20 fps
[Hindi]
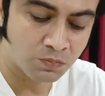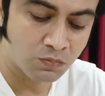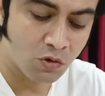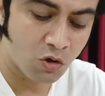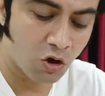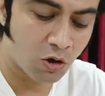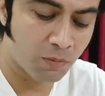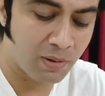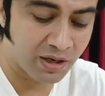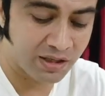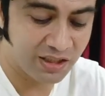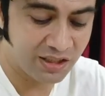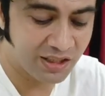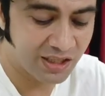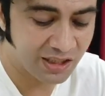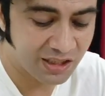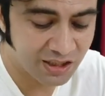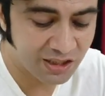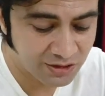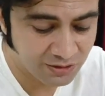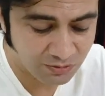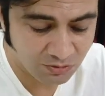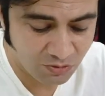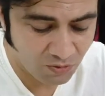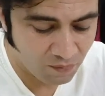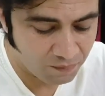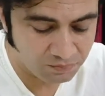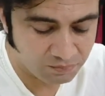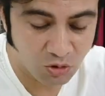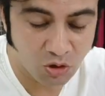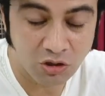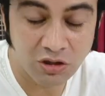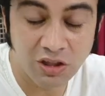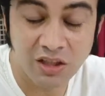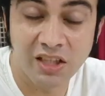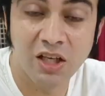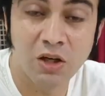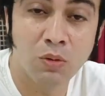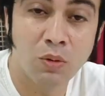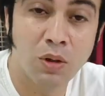और बाकी ये कि बहुत
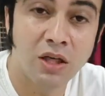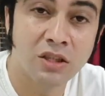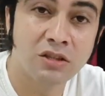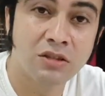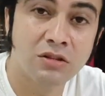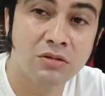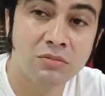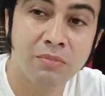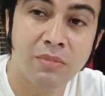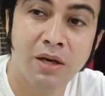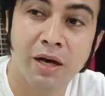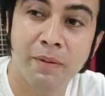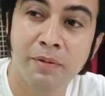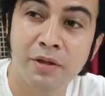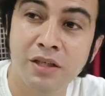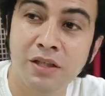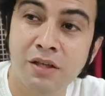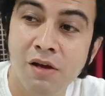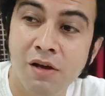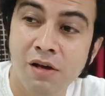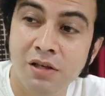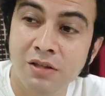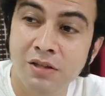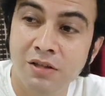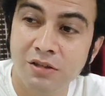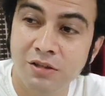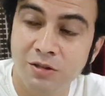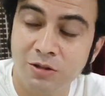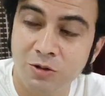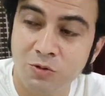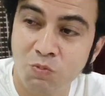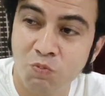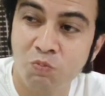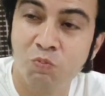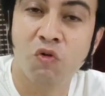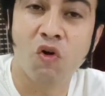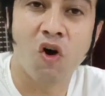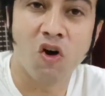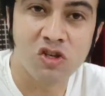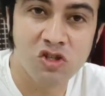थक हूँ आज मैं अभी
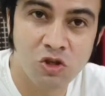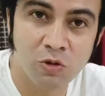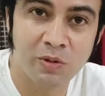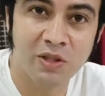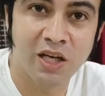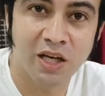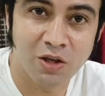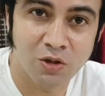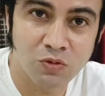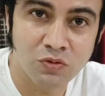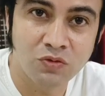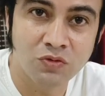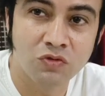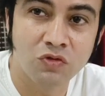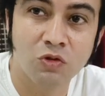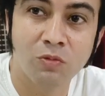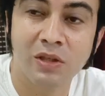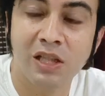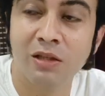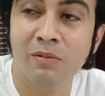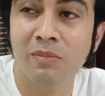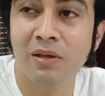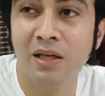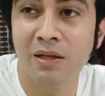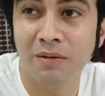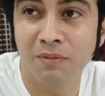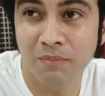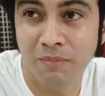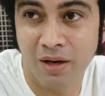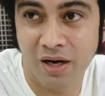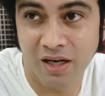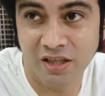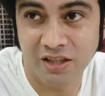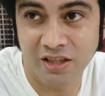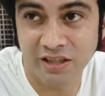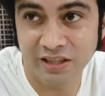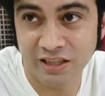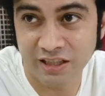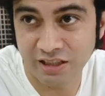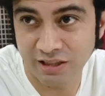ब्लॉग से बना रहा हूँ वो मतलब मैं बाहर
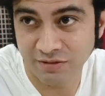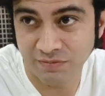जाके